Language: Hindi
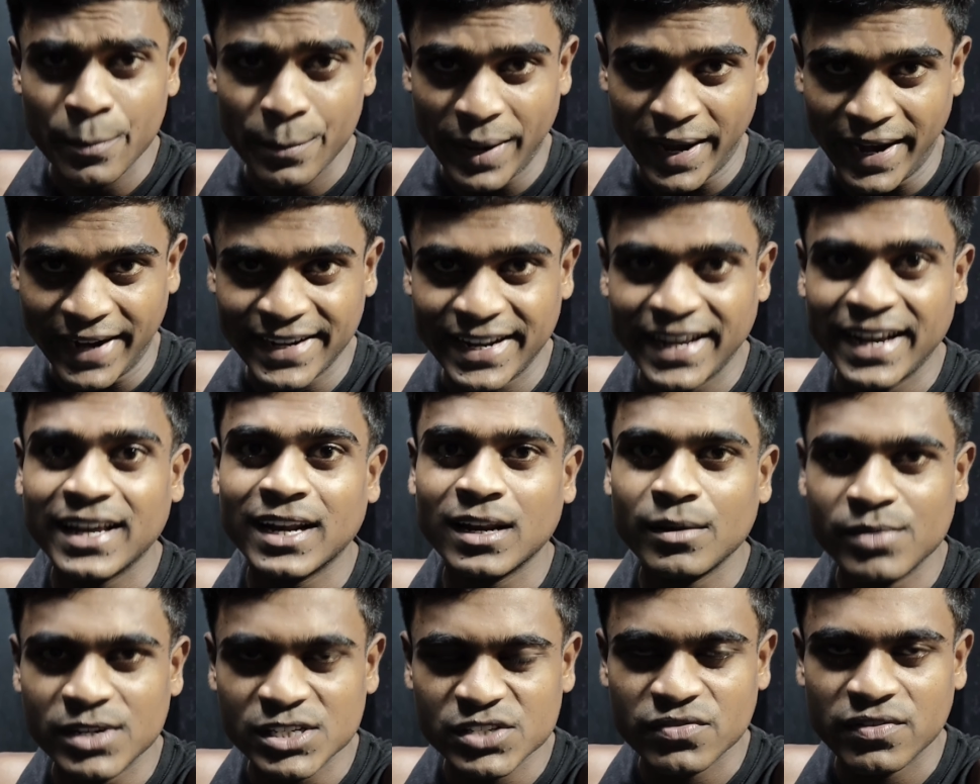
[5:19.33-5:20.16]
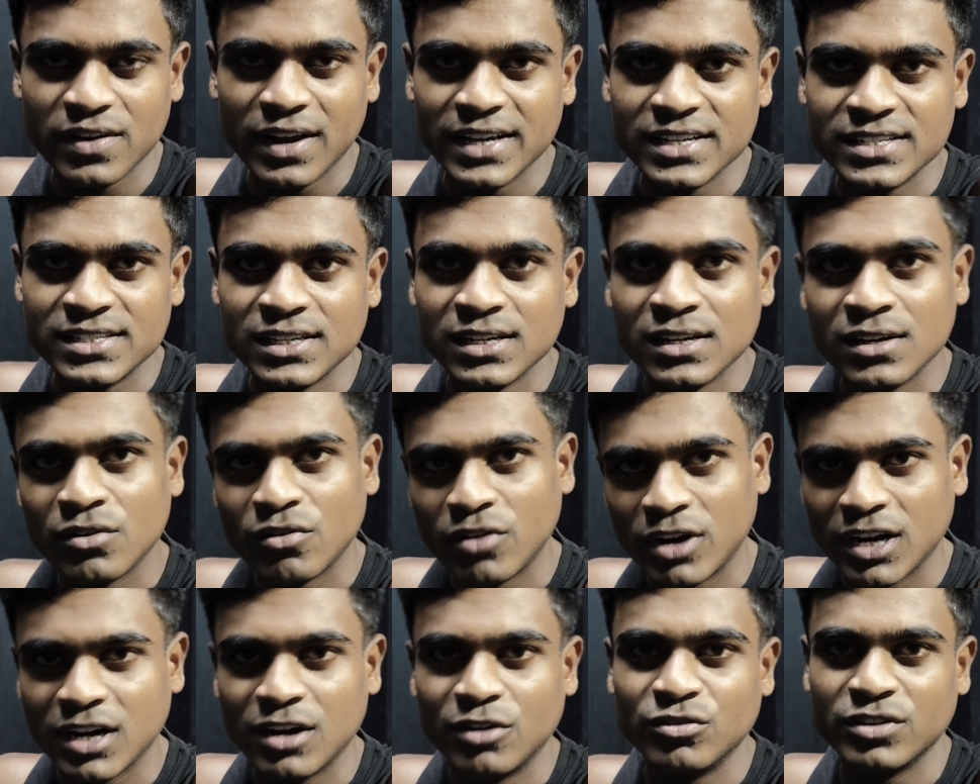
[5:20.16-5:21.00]
बैकटेक रिवर्स
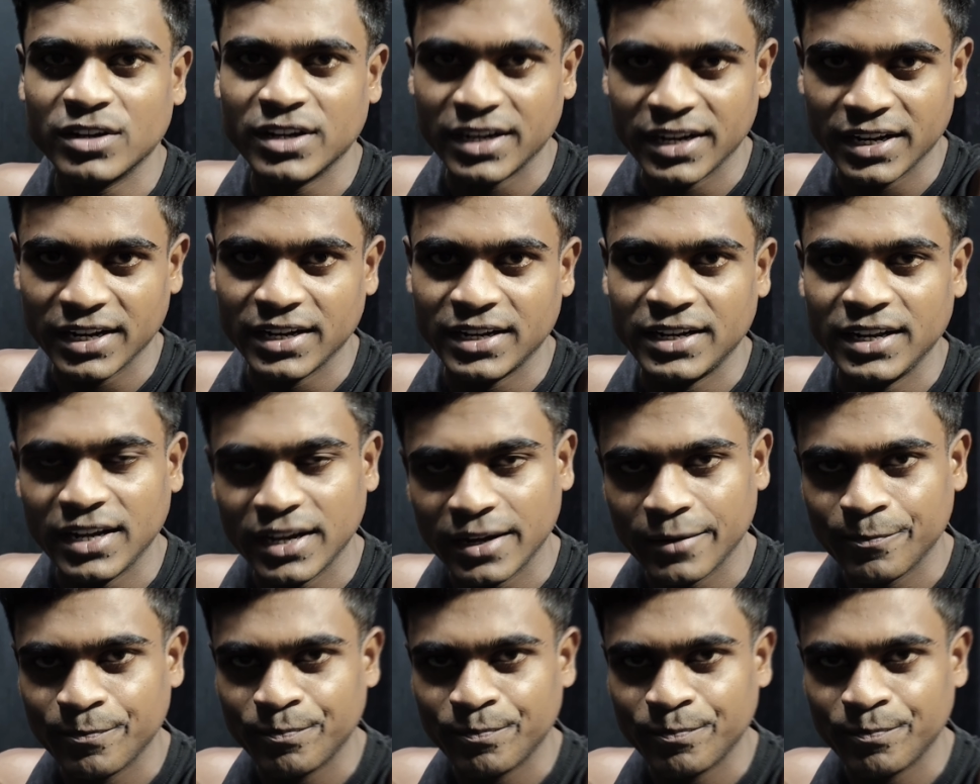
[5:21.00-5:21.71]
स्लाइसिंग वर्कआउट करेंगे ठीक